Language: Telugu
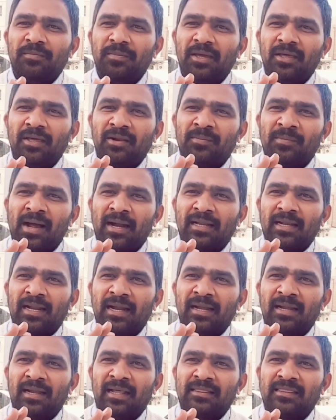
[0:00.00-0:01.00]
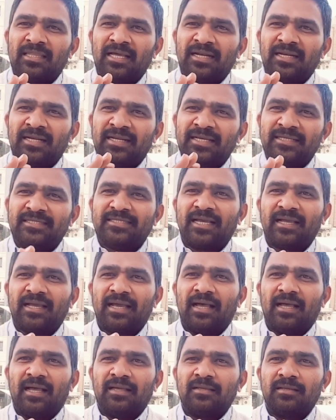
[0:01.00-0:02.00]
మీరు మాట్లాడినంత
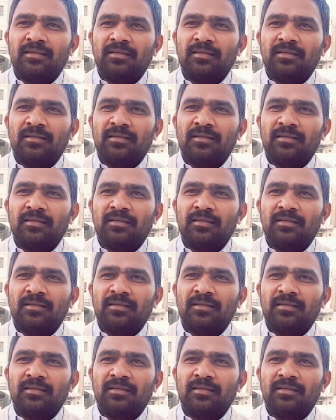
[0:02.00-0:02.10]
నీచంగా